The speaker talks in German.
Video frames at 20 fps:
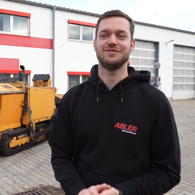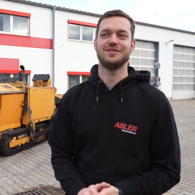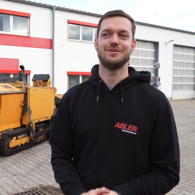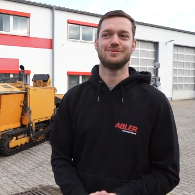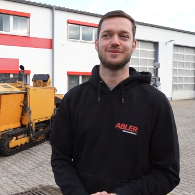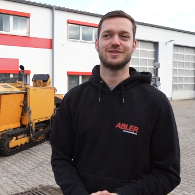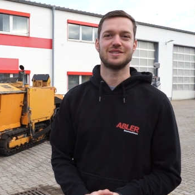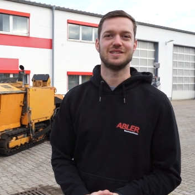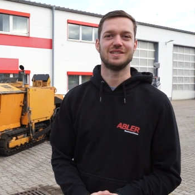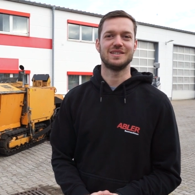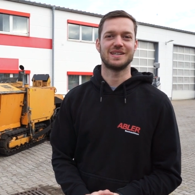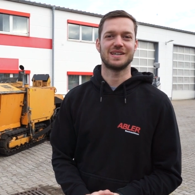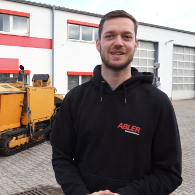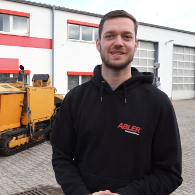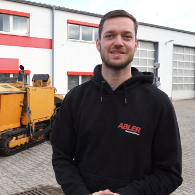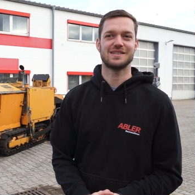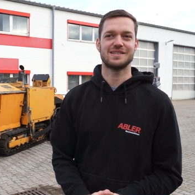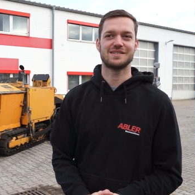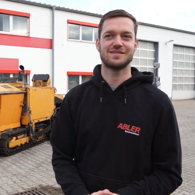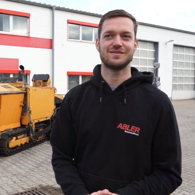und wie die Maschinen
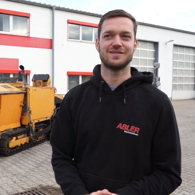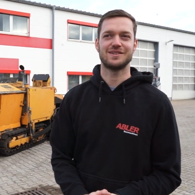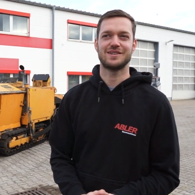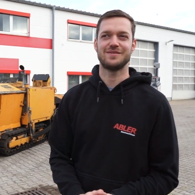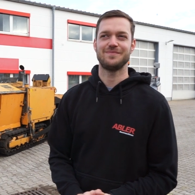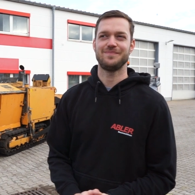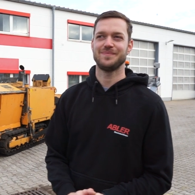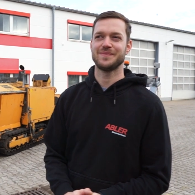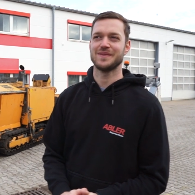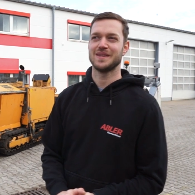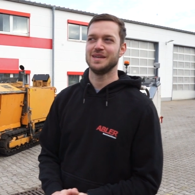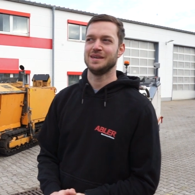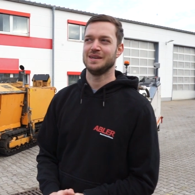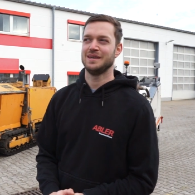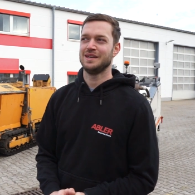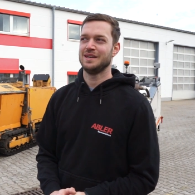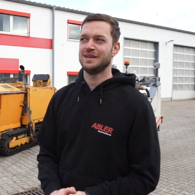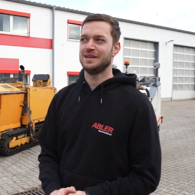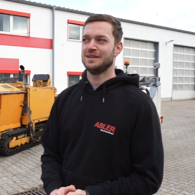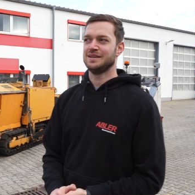eingesetzt werden.
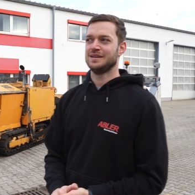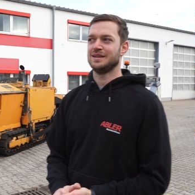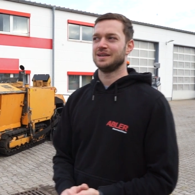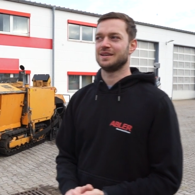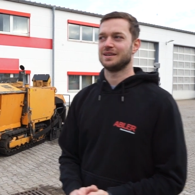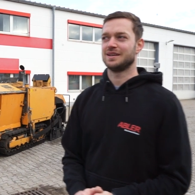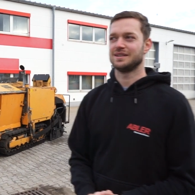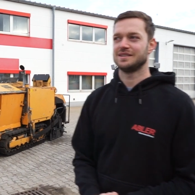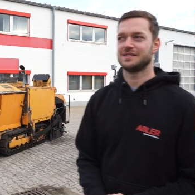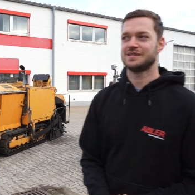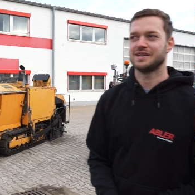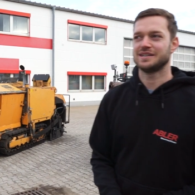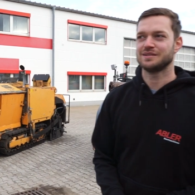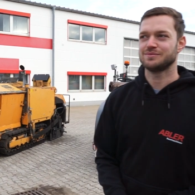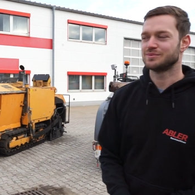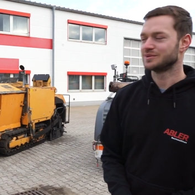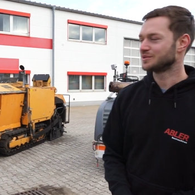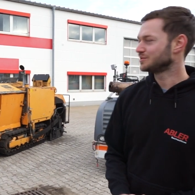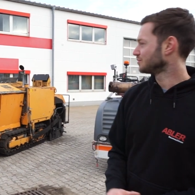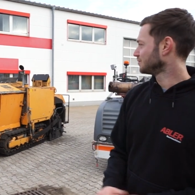Äh, ich
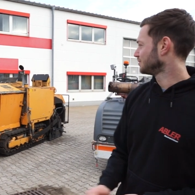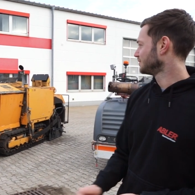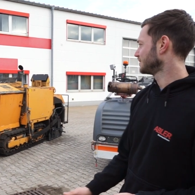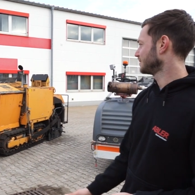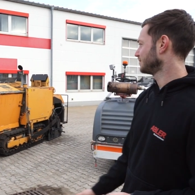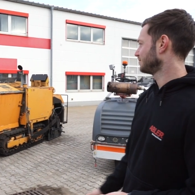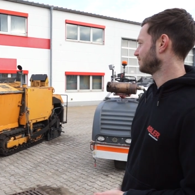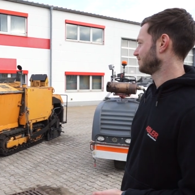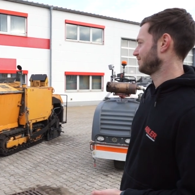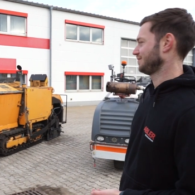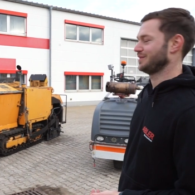denke, mit unserem,